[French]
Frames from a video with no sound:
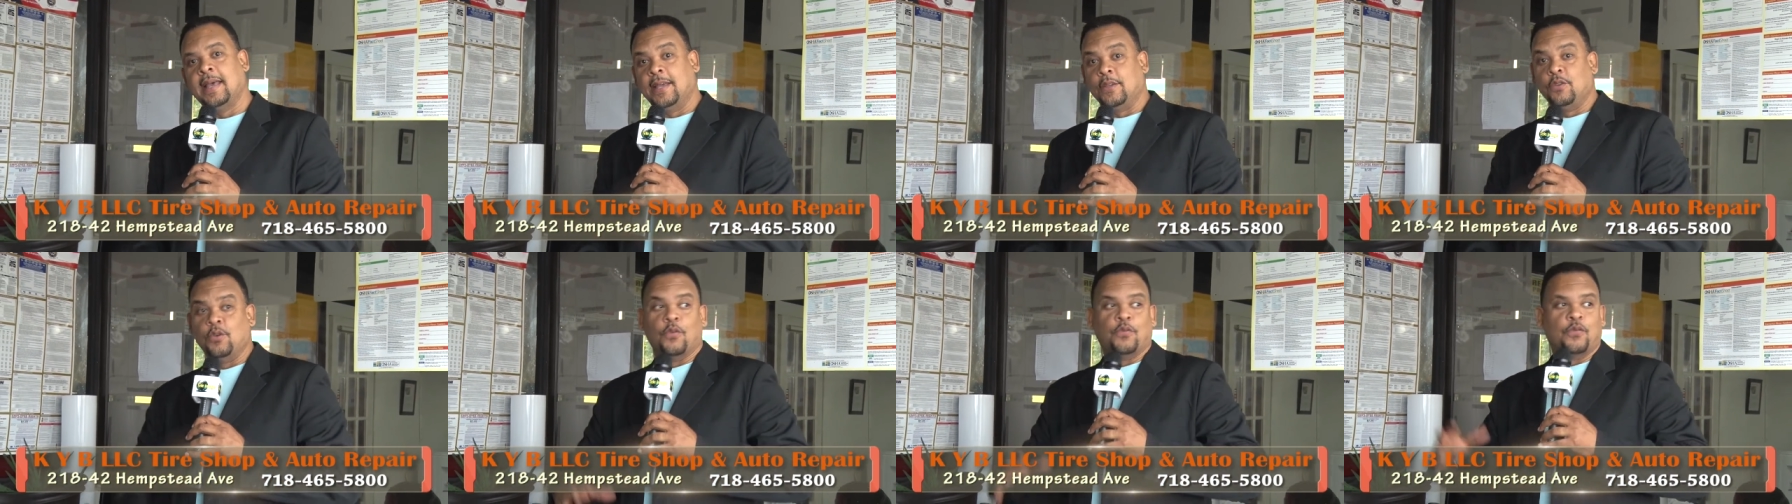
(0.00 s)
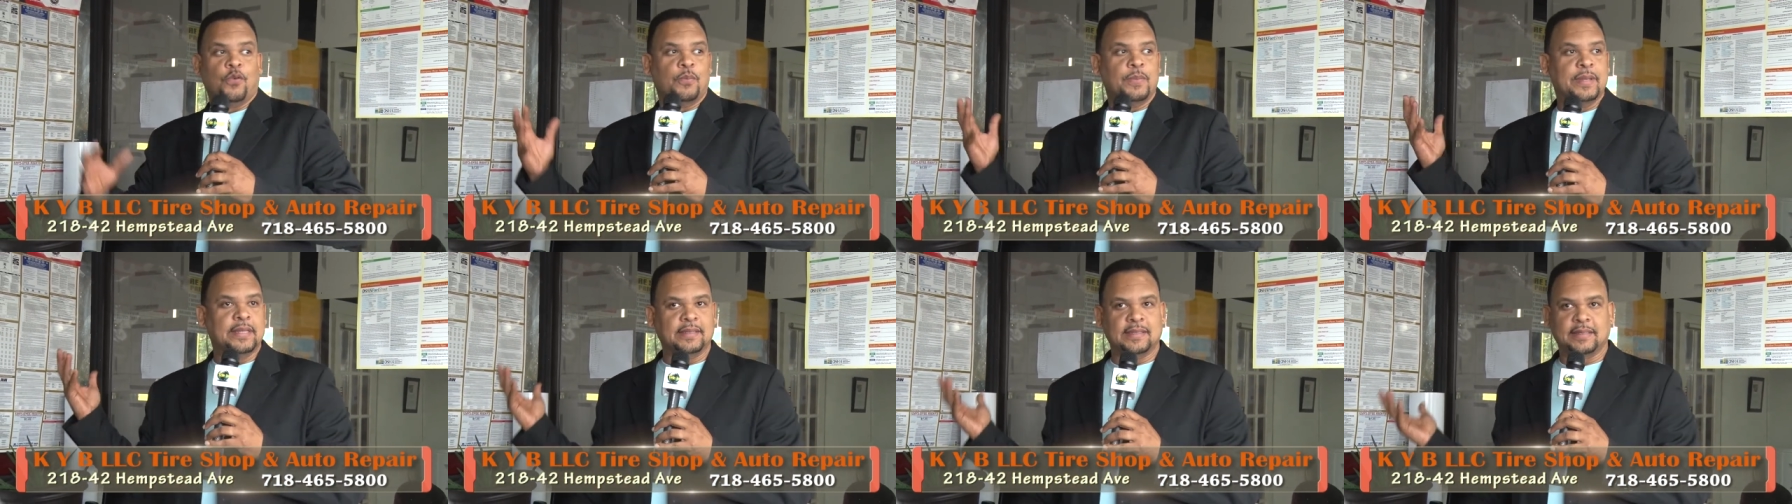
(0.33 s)
ils
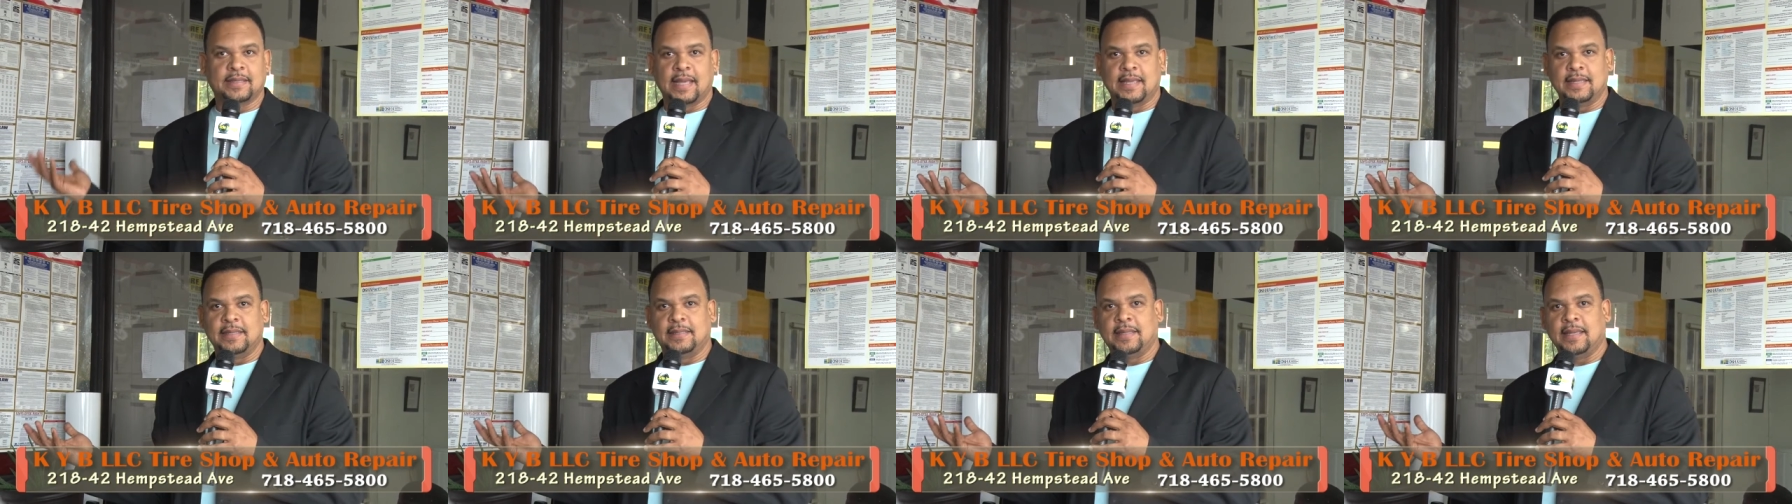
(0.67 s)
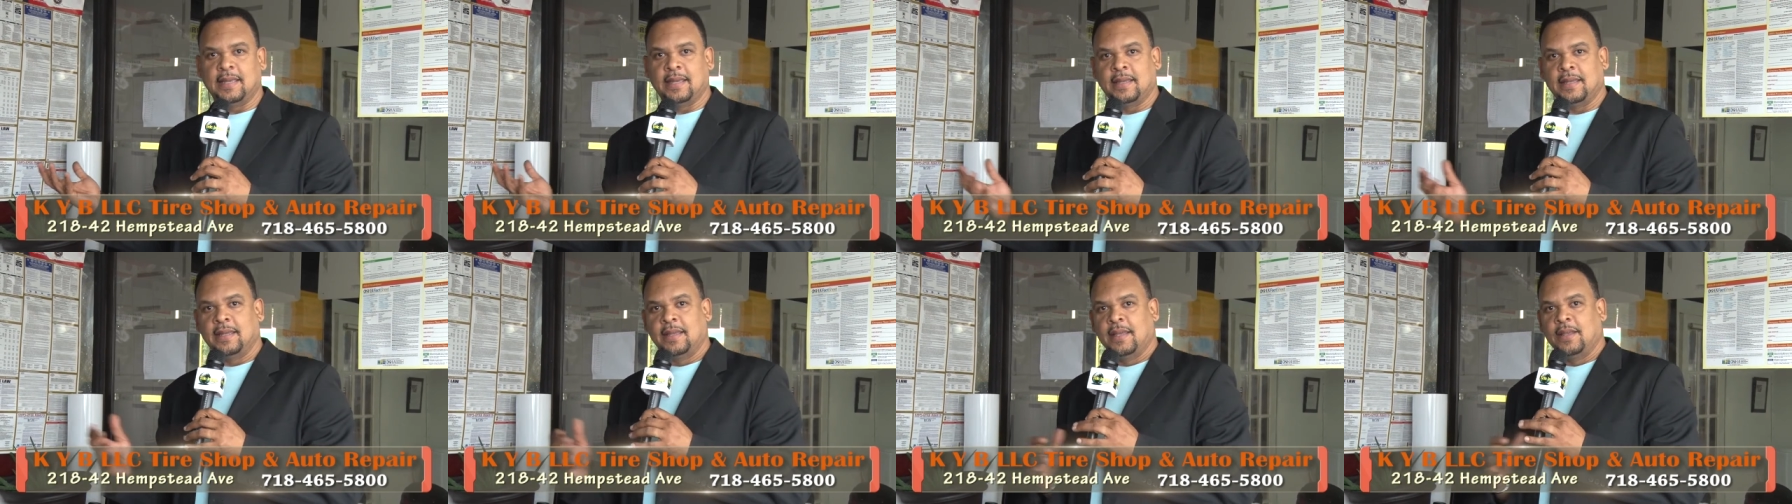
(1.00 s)
vont business
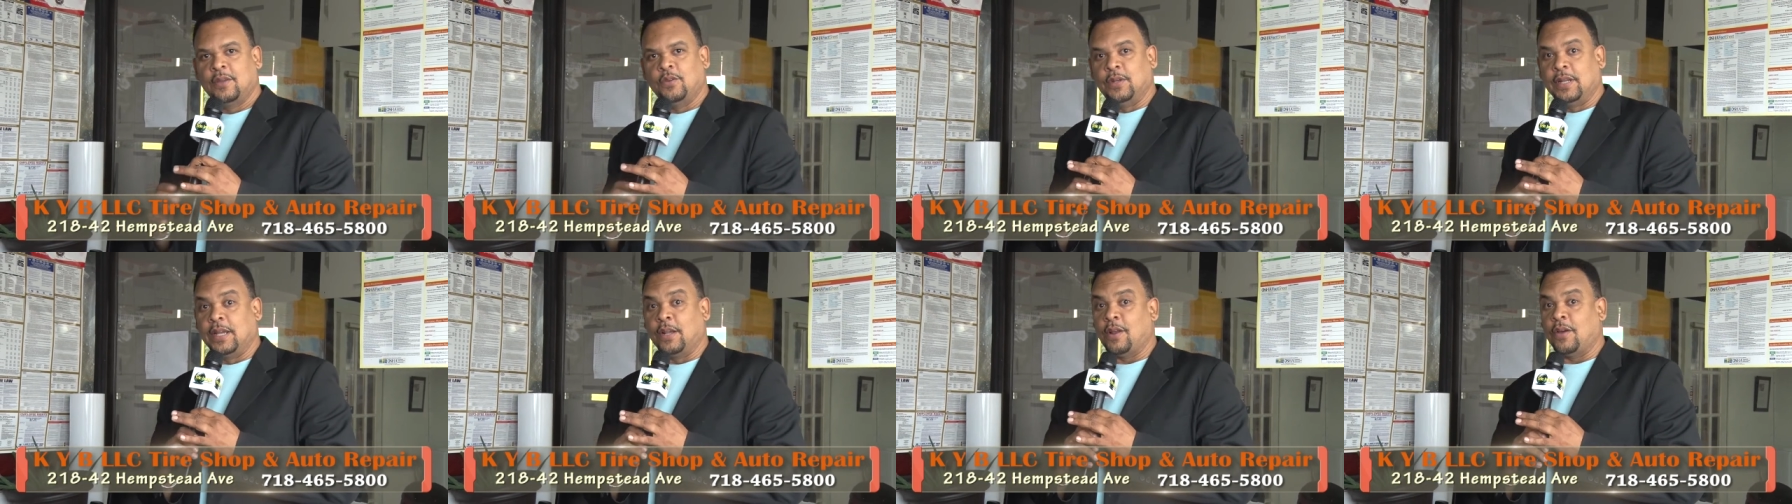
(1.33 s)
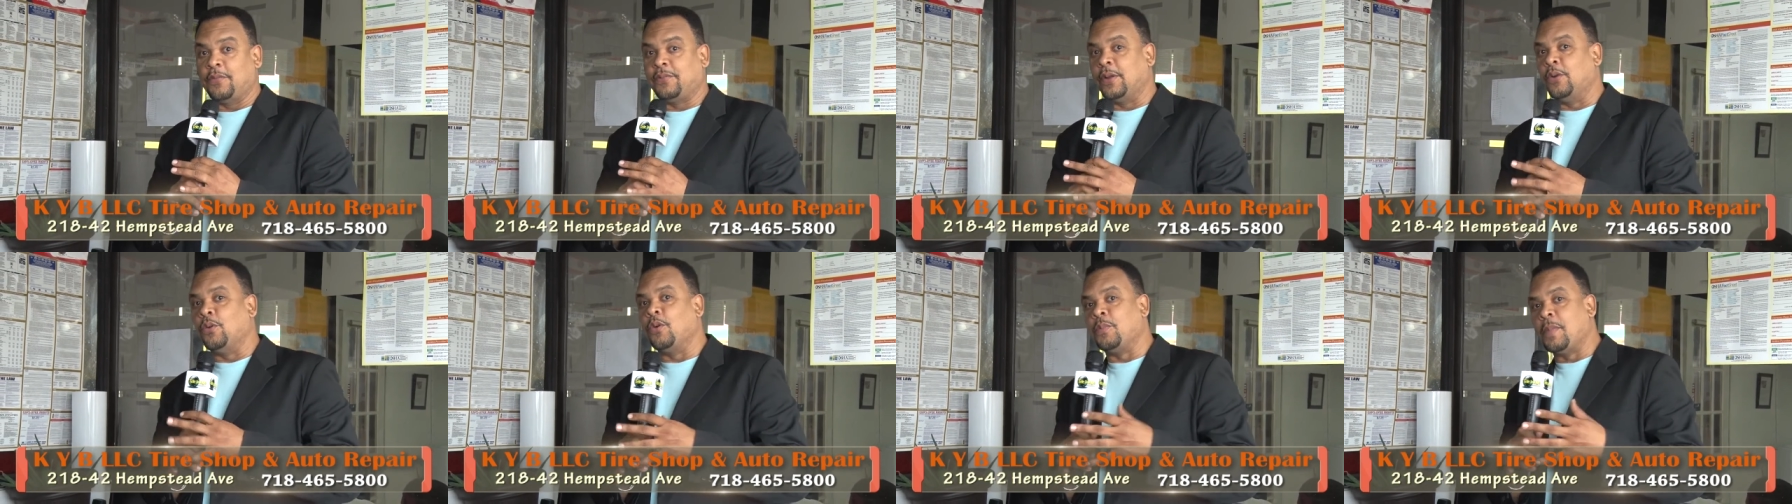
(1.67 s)
haïtien, ils disent qu'ils ont
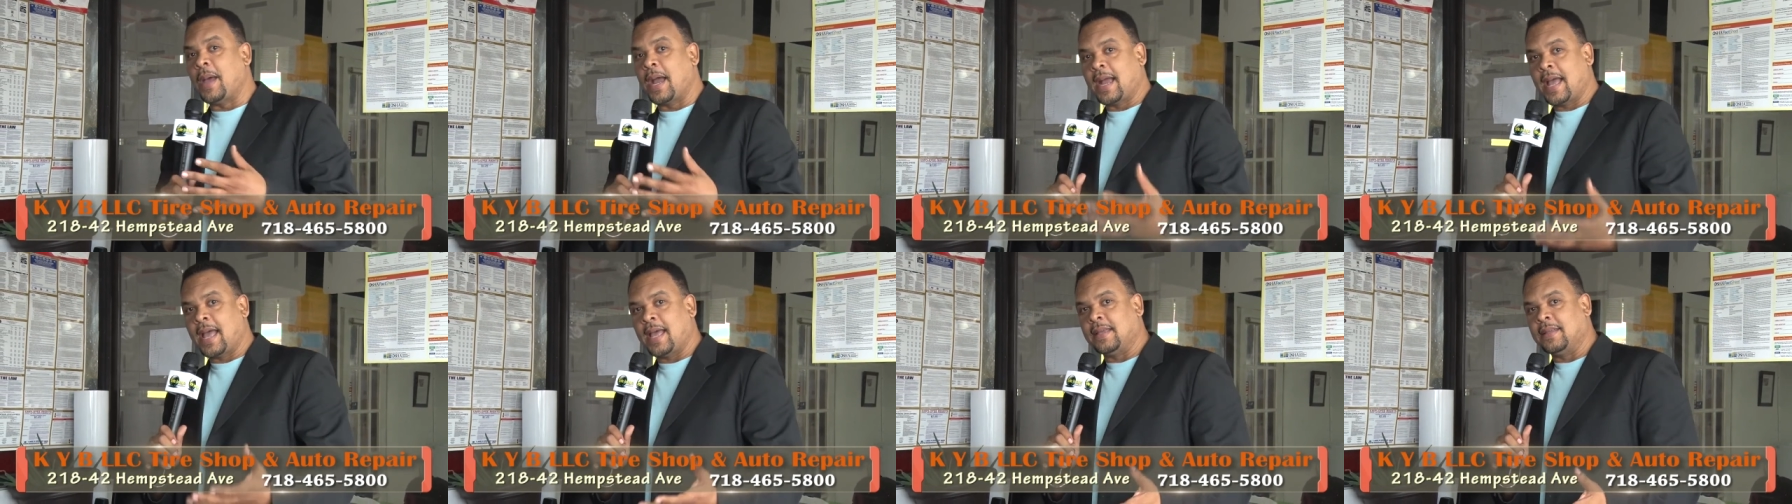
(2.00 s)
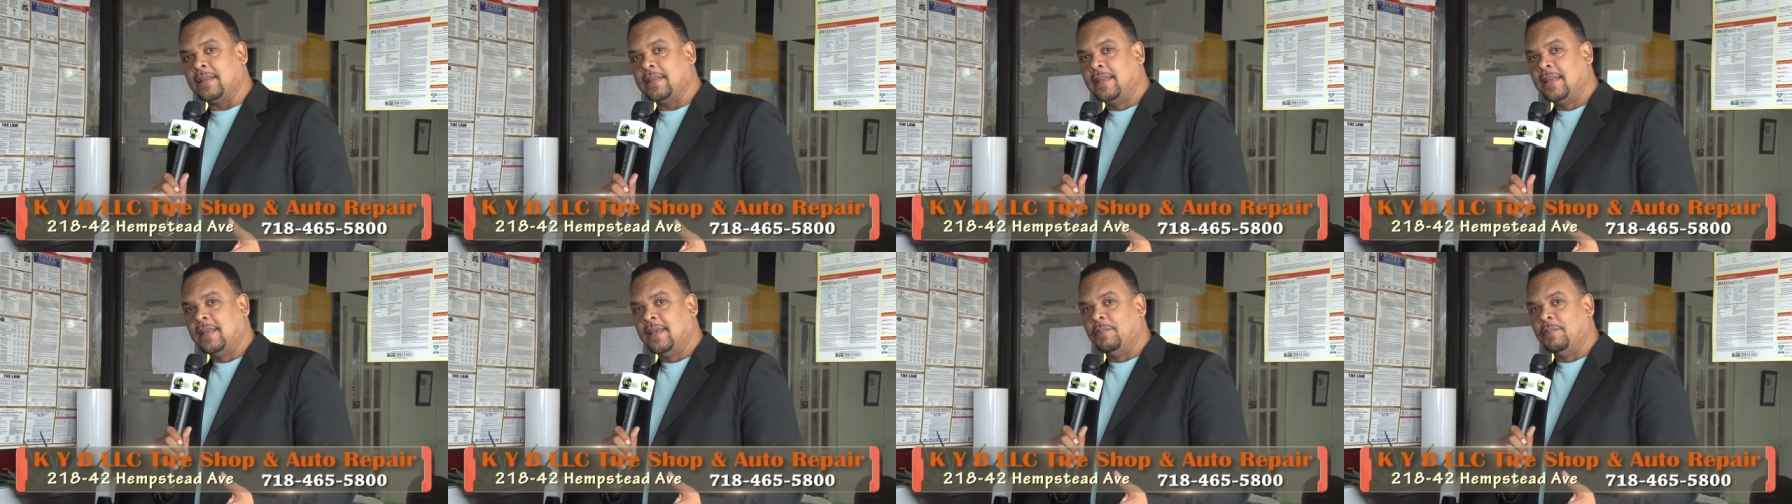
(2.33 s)
fait notre bagaille.